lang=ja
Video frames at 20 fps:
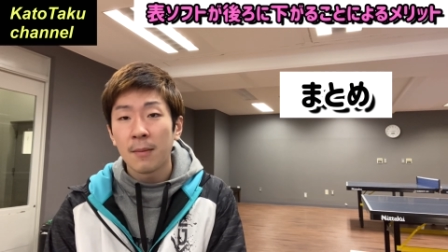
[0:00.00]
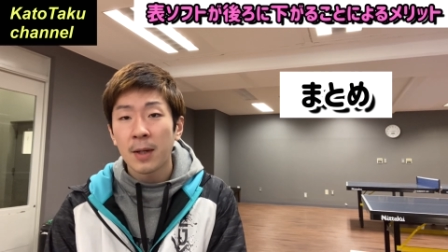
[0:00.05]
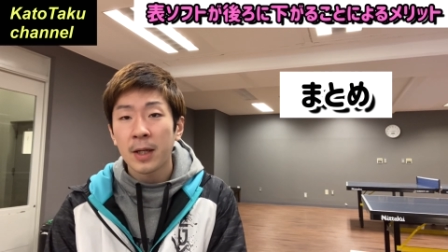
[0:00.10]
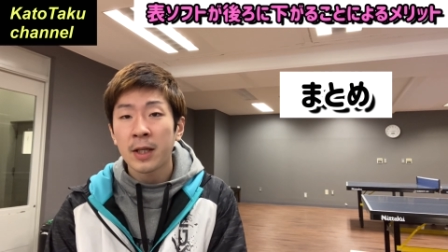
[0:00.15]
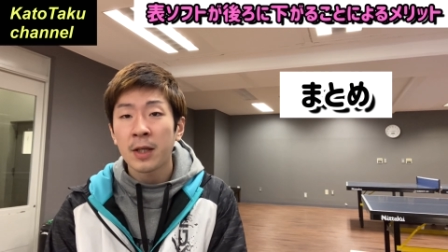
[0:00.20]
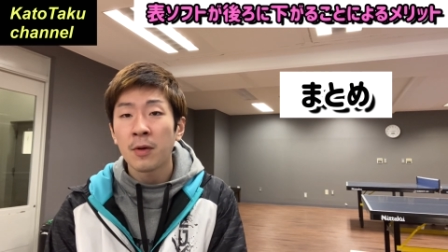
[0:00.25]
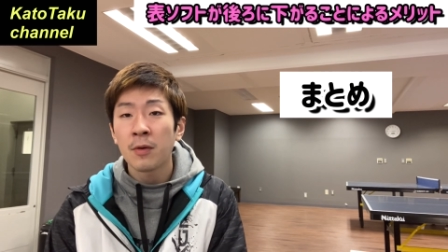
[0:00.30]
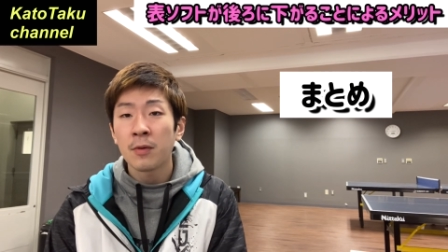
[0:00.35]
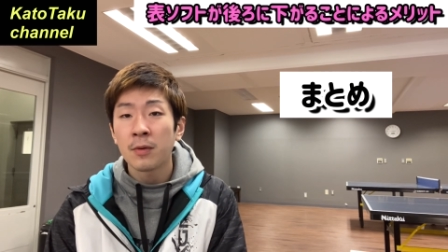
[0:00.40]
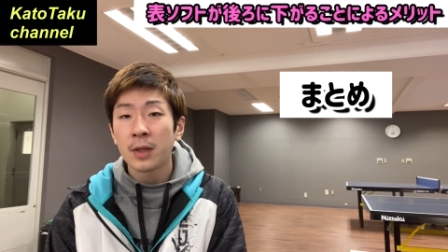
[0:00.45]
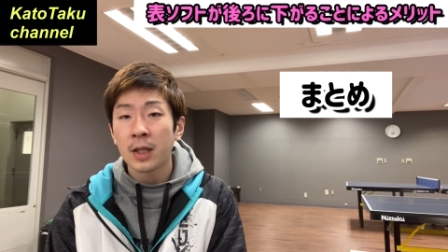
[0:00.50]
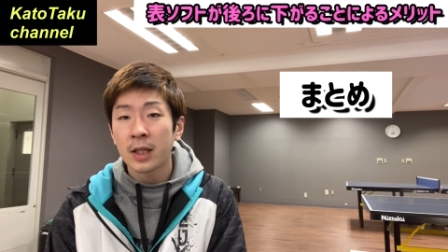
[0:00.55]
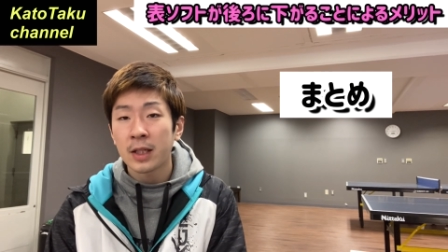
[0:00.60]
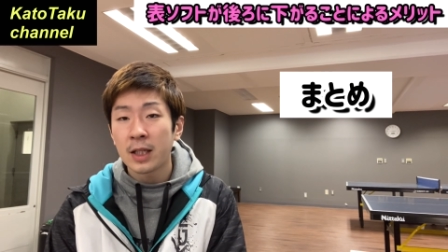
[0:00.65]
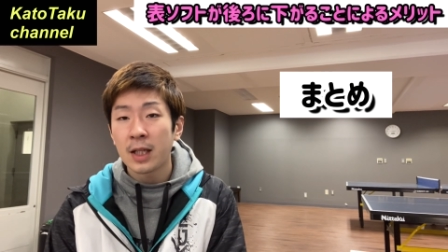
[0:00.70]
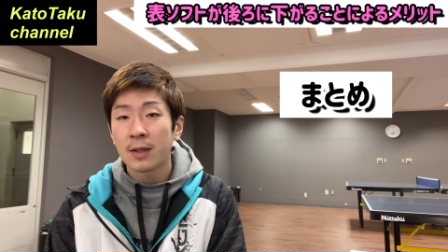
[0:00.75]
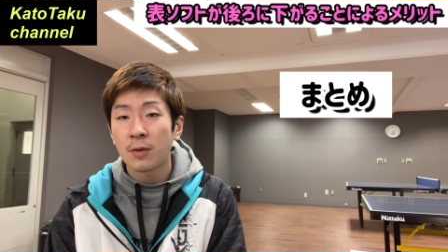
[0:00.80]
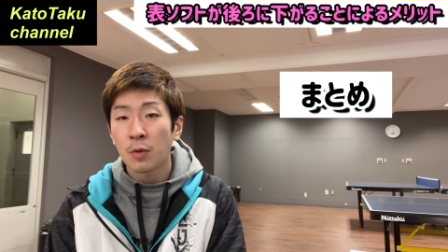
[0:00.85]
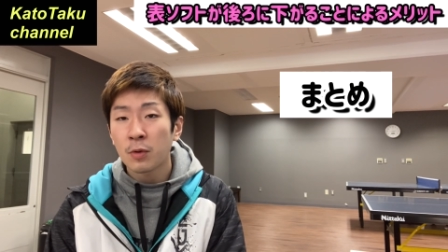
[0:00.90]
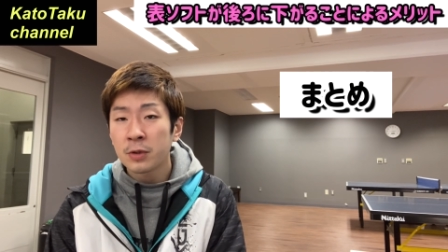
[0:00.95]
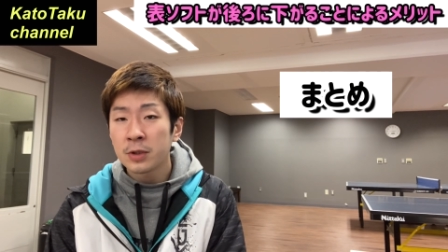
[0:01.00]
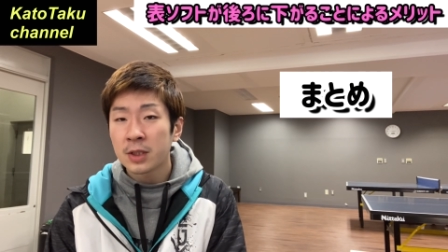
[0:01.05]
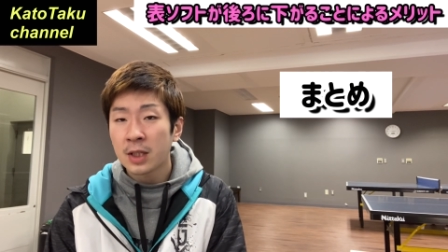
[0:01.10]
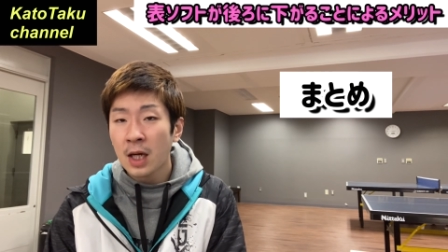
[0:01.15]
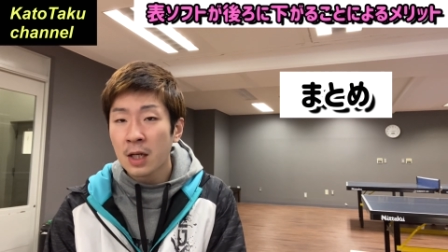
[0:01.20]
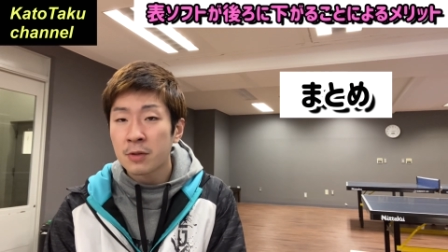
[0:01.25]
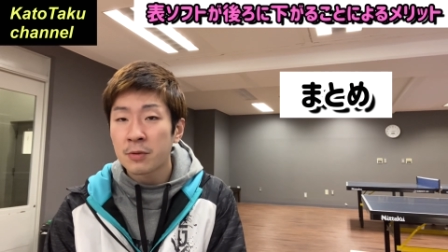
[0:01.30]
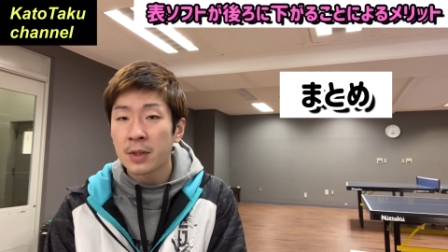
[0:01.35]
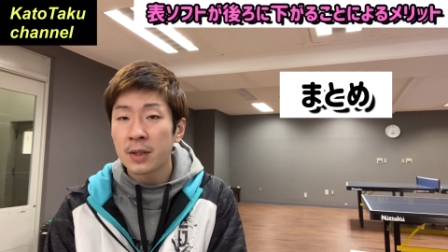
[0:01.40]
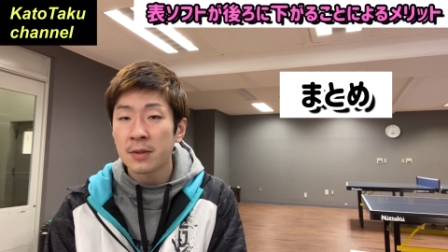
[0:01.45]
まあ、基本的に特に
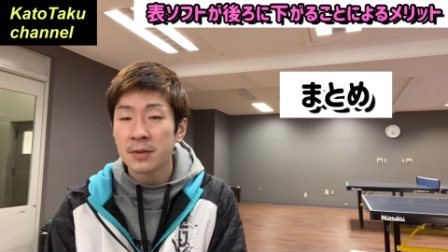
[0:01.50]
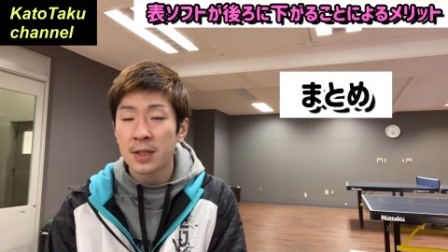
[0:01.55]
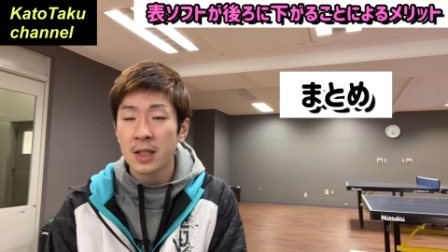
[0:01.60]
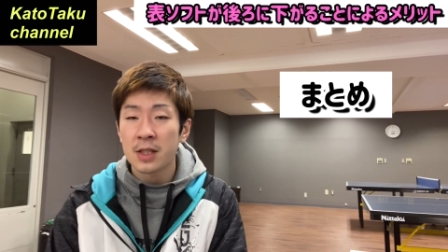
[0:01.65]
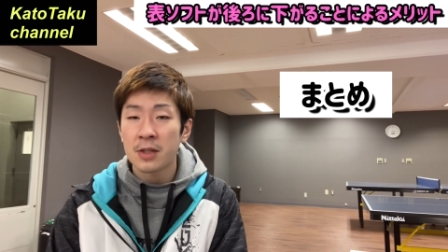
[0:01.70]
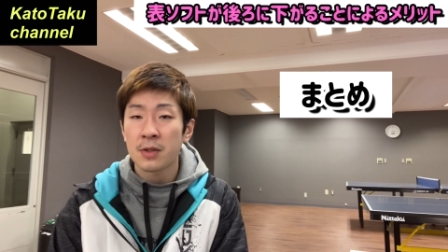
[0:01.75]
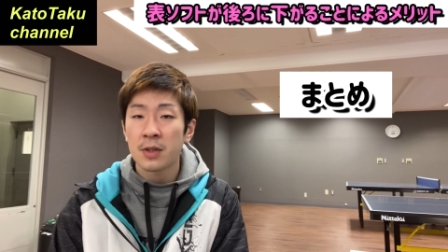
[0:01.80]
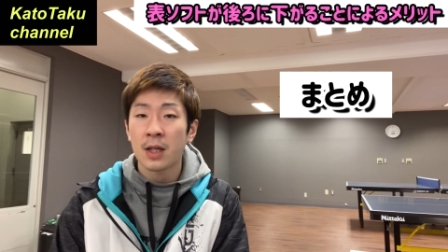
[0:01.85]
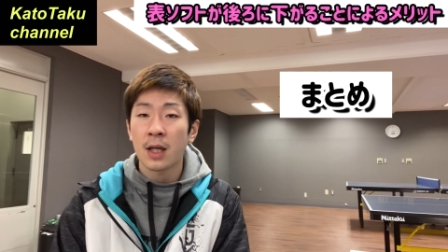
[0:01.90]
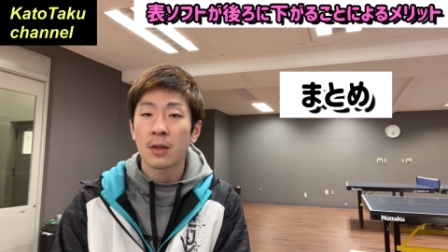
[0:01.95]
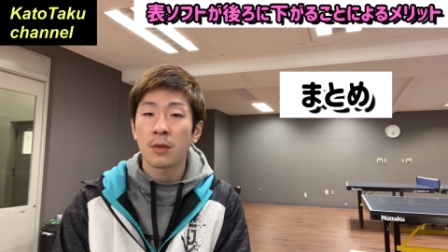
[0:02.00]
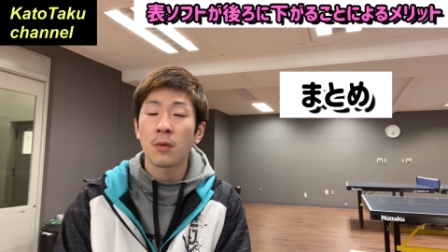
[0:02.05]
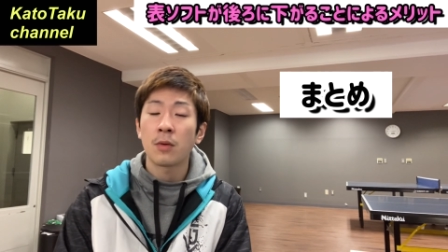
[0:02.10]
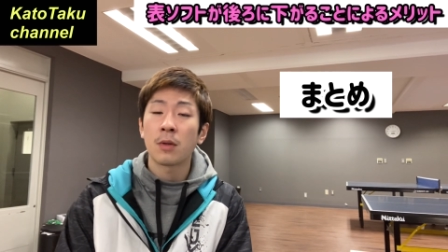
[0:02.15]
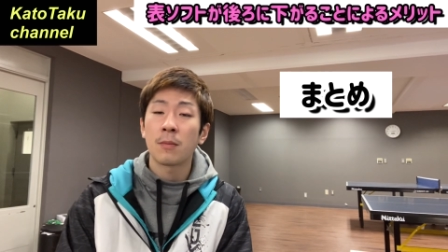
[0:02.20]
格上の選手に勝とう